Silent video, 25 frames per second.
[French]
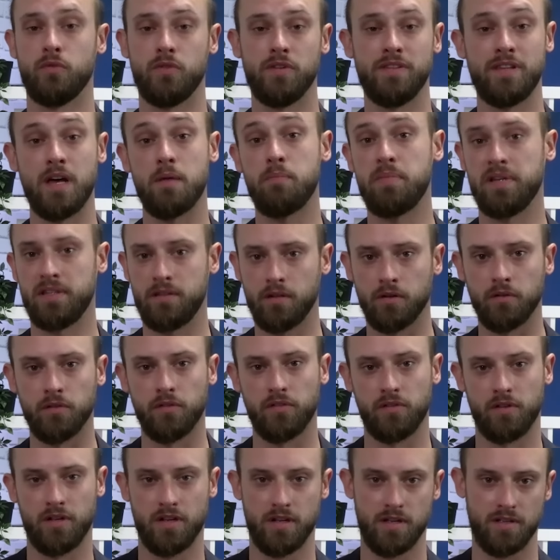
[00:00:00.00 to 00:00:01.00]

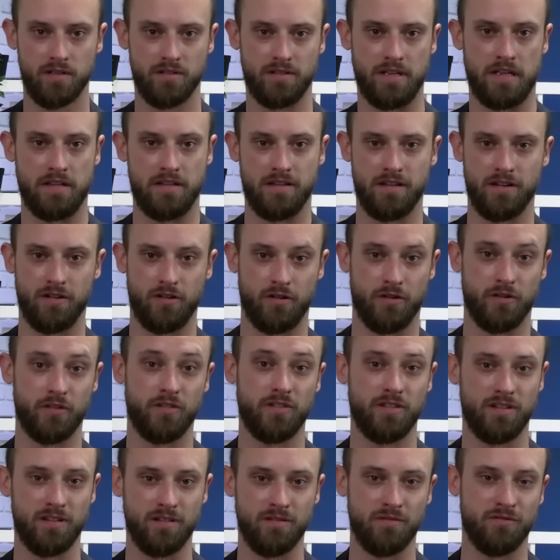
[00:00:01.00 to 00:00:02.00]
d'appétence. C'est-à-dire euh,
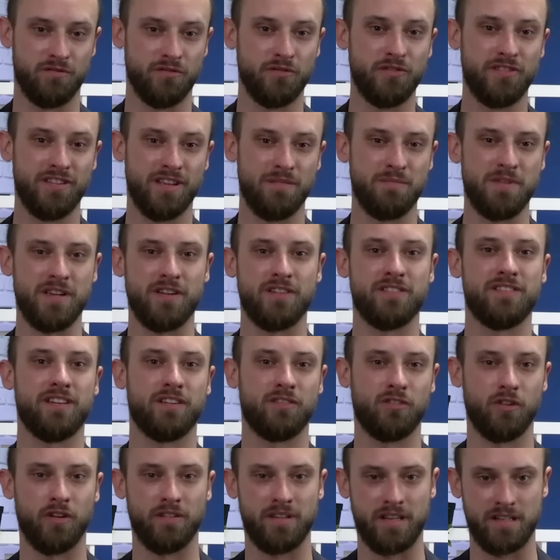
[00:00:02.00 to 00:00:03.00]
si vous aimez un
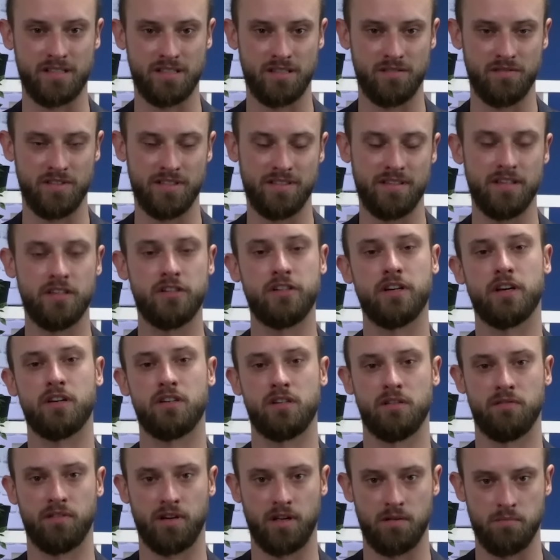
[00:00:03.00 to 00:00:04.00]
secteur d'activité,
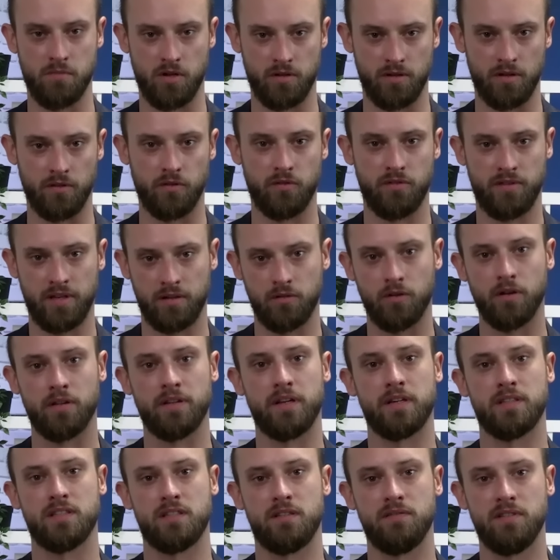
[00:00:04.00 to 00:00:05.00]
cherchez vraiment dans ce secteur
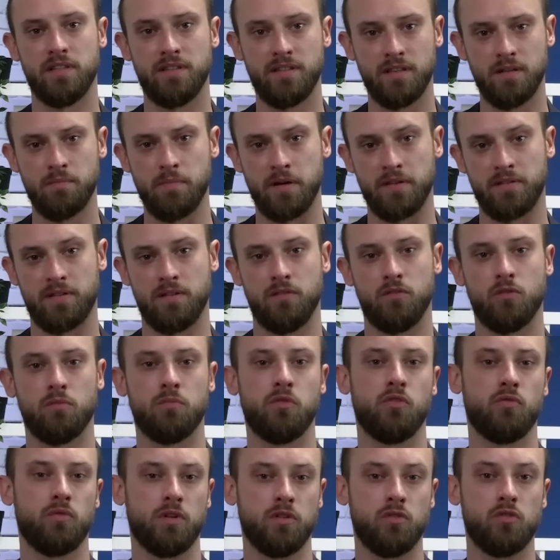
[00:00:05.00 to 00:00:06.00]
d'activité parce qu'ils ont
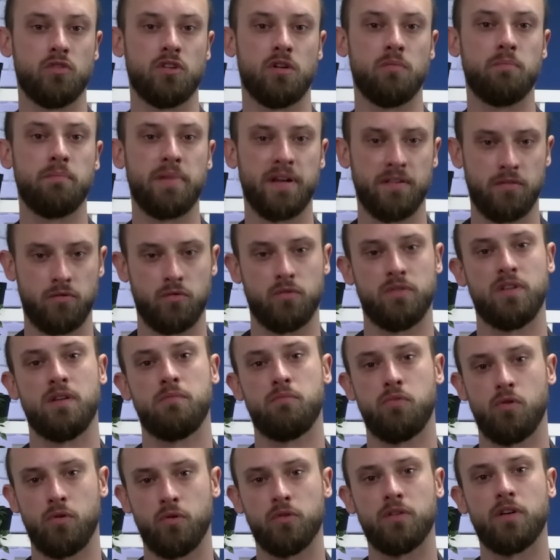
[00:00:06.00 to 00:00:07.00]
besoin de gens passionnés
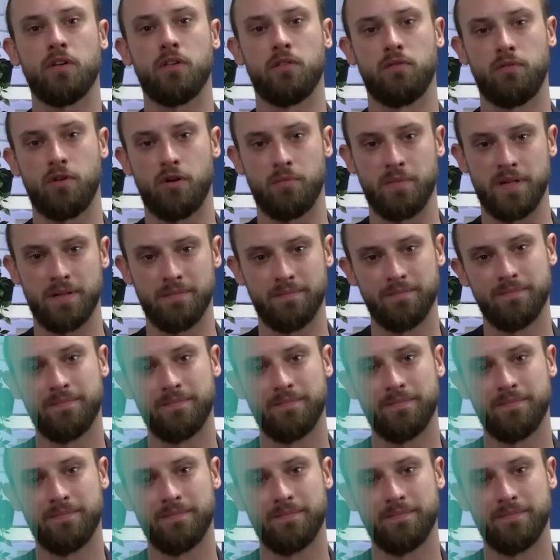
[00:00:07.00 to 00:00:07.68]
pour le transformer.